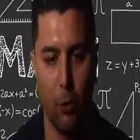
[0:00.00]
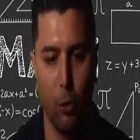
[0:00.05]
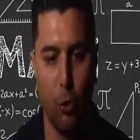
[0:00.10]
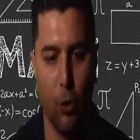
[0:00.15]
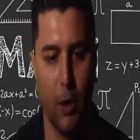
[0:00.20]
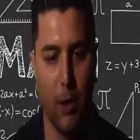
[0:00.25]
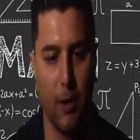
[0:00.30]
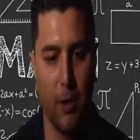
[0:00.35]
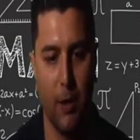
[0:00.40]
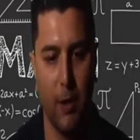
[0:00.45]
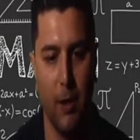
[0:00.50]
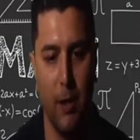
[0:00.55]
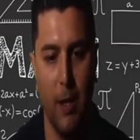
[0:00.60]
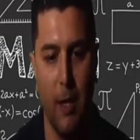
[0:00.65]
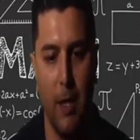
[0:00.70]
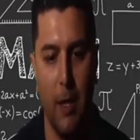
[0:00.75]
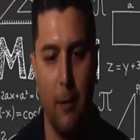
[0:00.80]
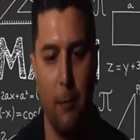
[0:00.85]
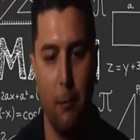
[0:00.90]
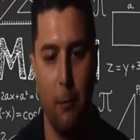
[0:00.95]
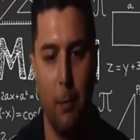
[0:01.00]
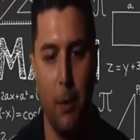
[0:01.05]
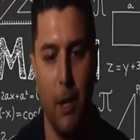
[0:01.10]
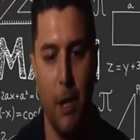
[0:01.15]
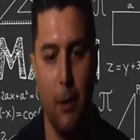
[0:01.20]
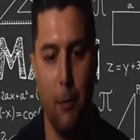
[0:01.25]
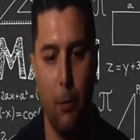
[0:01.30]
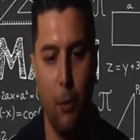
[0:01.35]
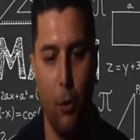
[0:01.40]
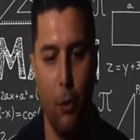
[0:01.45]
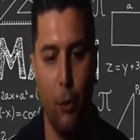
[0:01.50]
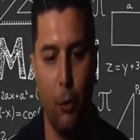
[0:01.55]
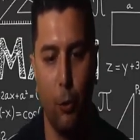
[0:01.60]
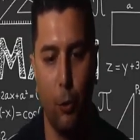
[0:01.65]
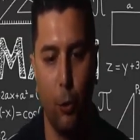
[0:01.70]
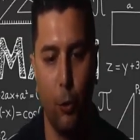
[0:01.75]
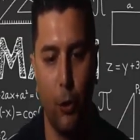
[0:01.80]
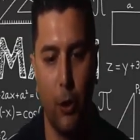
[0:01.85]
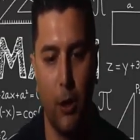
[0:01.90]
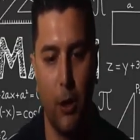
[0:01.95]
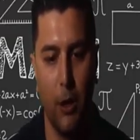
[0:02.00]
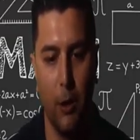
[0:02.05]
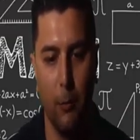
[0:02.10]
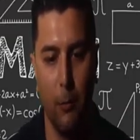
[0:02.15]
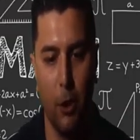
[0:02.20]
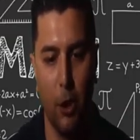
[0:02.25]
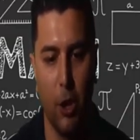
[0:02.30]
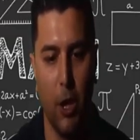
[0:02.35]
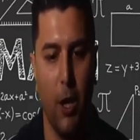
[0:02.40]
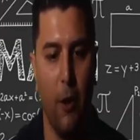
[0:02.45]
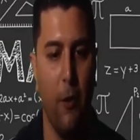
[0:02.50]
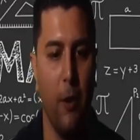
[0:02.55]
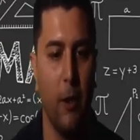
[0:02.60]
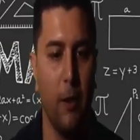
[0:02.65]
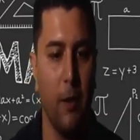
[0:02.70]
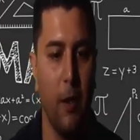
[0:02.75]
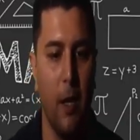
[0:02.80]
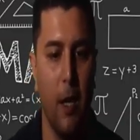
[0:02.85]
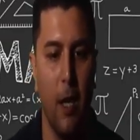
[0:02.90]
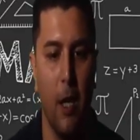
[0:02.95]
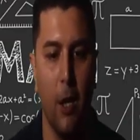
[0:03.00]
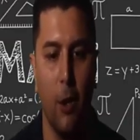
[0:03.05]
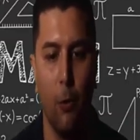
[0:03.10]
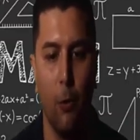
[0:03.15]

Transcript: Şurası 1 bölü kök 2'ymiş. Evet.